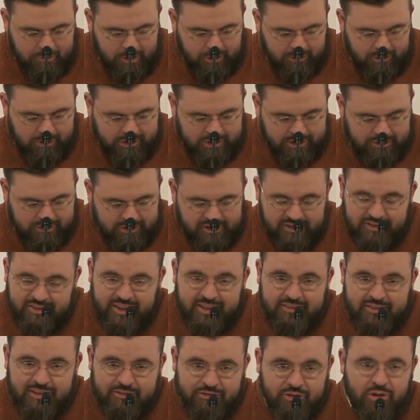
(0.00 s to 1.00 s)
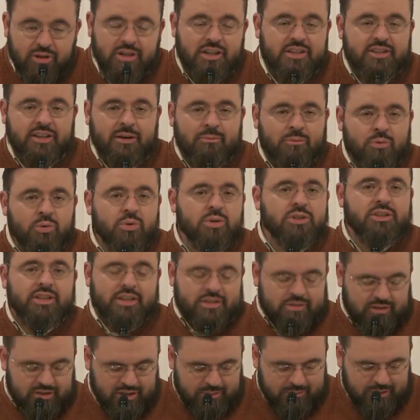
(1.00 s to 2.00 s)
Und, und hat sie wirklich
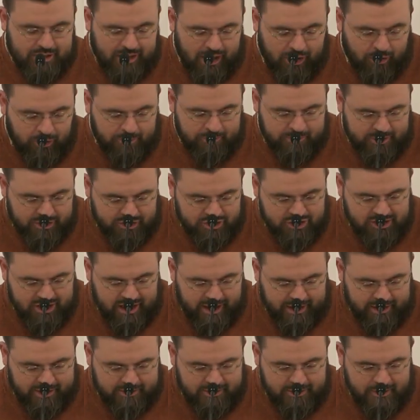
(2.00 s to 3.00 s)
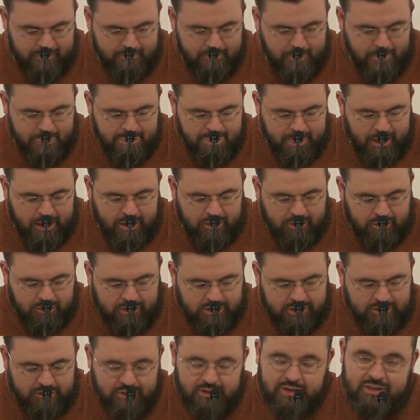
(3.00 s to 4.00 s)
ermutigt und dem Glauben gestärkt.
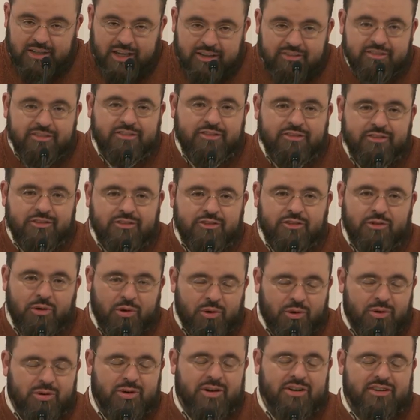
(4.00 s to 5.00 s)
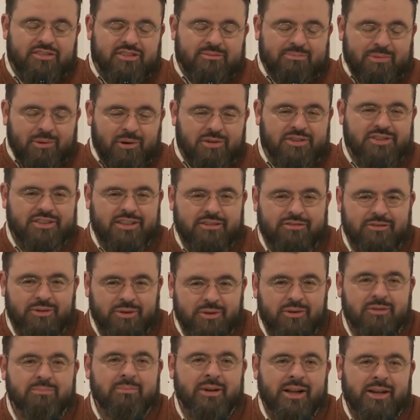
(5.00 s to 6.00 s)
Und, und das zu hören, diese positiven
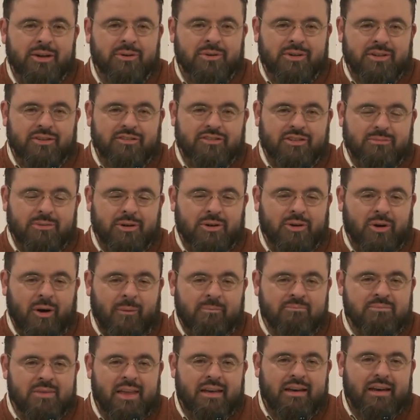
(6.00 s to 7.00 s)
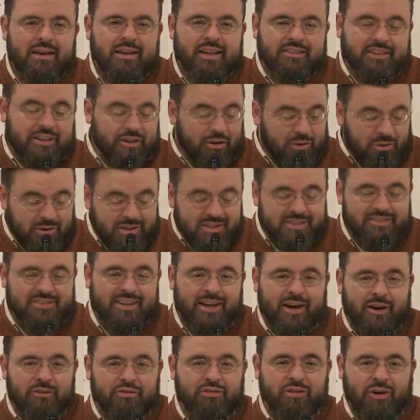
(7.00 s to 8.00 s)
Rückmeldungen zu bekommen, das hat auch uns
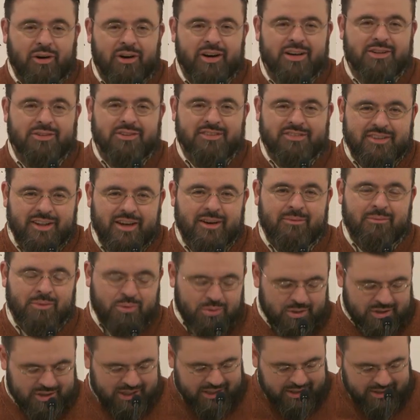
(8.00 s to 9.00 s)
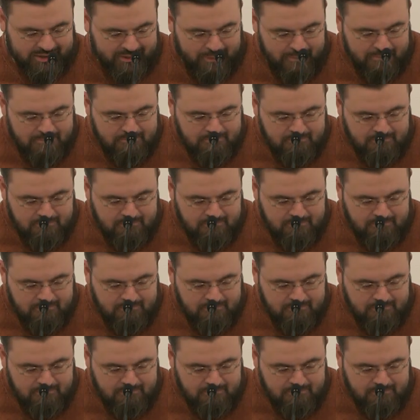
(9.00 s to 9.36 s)
sehr erfreut und sehr ermutigt.